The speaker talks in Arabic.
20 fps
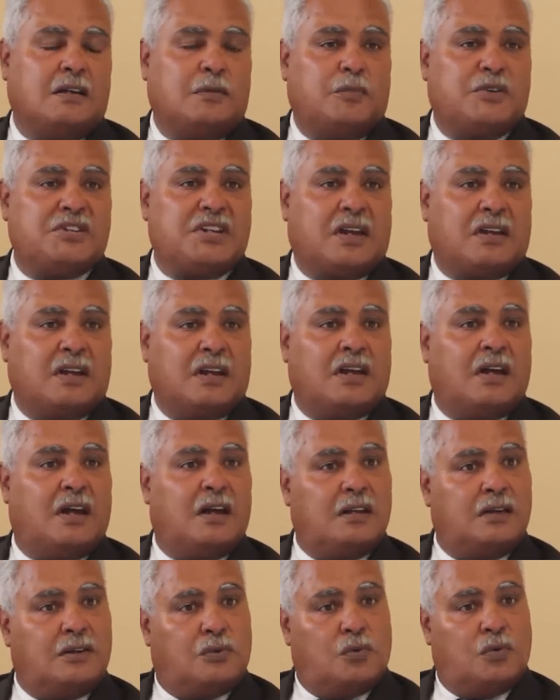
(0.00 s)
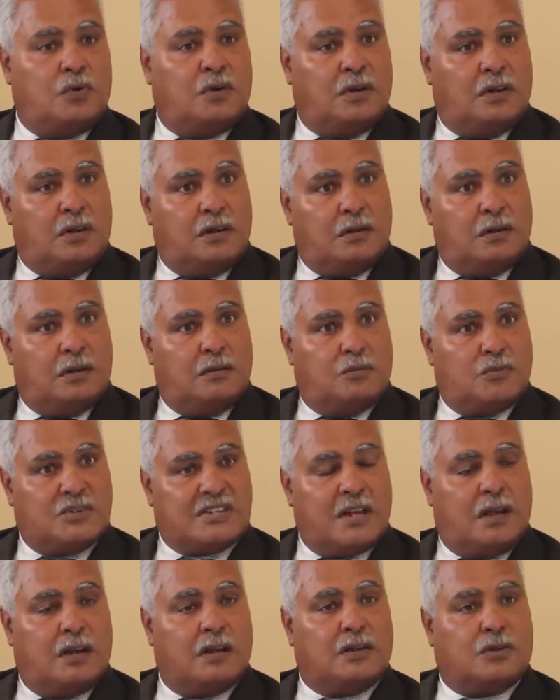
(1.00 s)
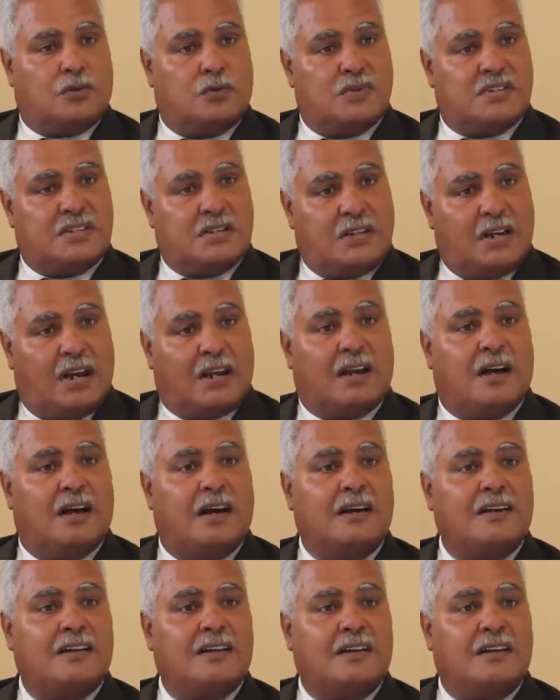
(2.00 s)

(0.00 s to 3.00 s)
باش يكون المستهلك التونسي يلقى